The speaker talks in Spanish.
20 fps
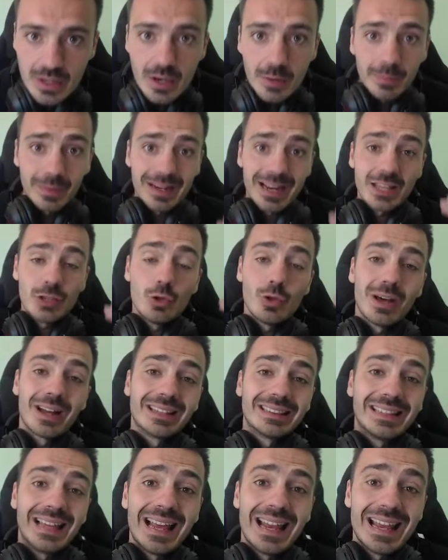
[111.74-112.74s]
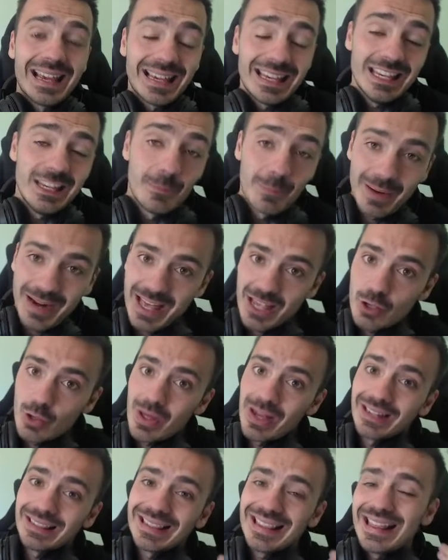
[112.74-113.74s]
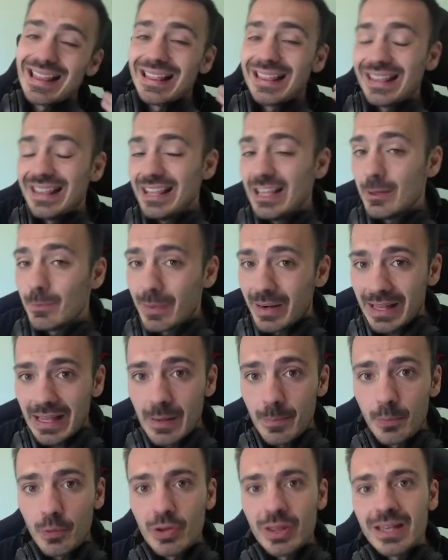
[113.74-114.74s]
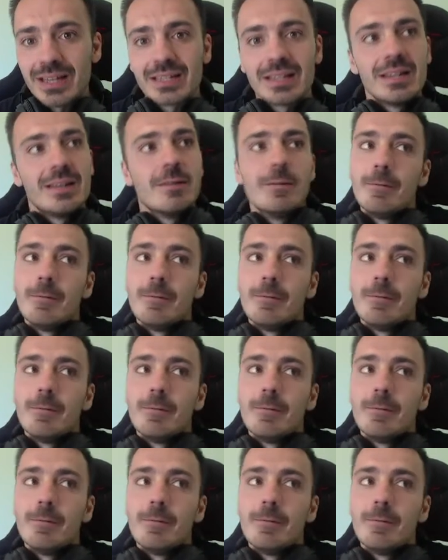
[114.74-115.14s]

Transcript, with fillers: para ayudarte a elegir, para ayudarte a decidir, para que puedas